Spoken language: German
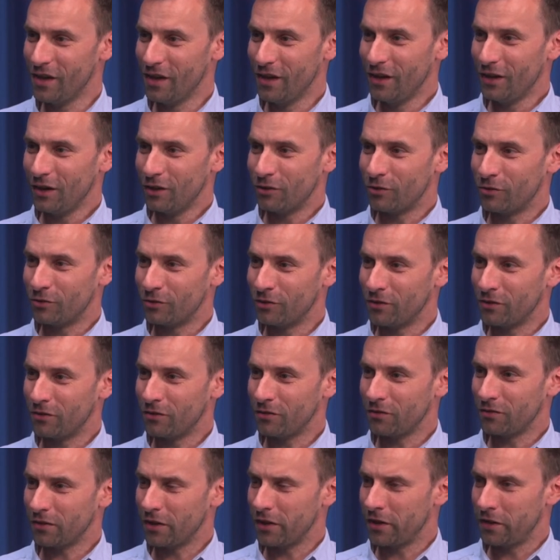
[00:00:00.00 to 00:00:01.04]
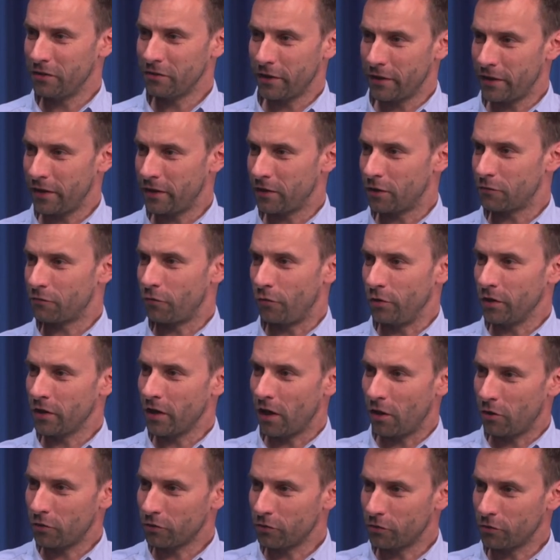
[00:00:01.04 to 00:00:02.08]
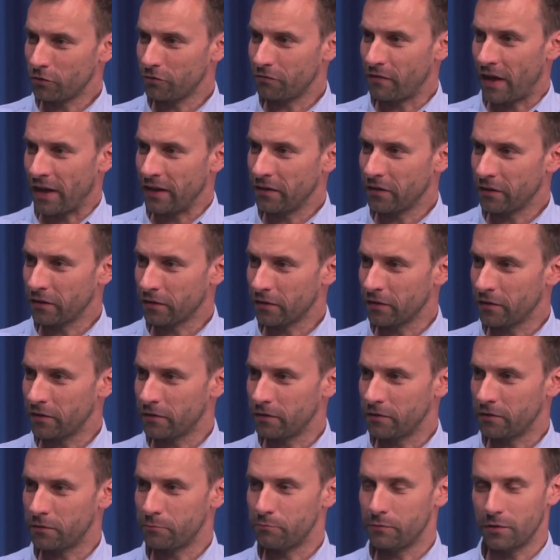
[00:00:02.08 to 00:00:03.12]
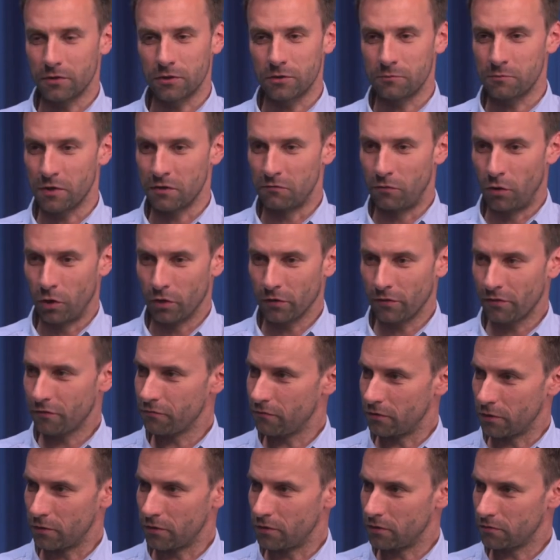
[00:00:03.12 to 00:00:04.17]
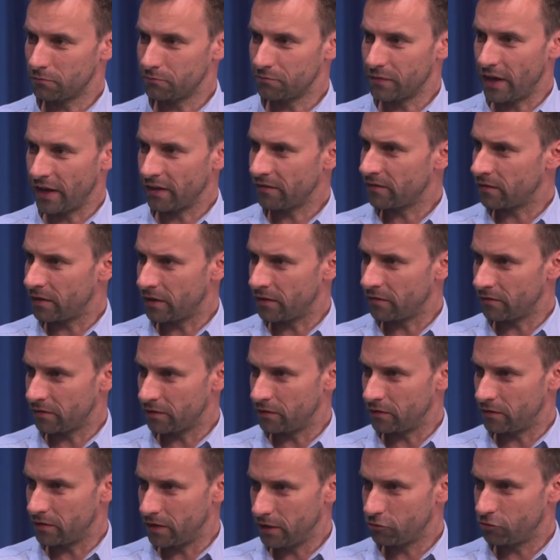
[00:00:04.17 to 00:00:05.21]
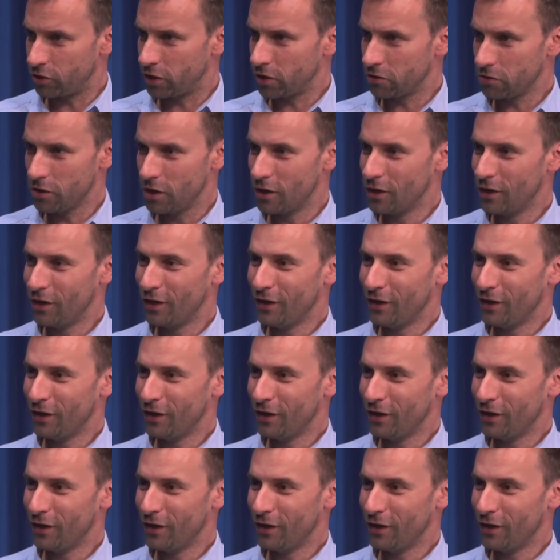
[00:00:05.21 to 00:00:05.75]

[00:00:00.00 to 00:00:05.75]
Ja. Und hinterher in der Folge auch noch weitere äh, Awards for Excellence in Teaching.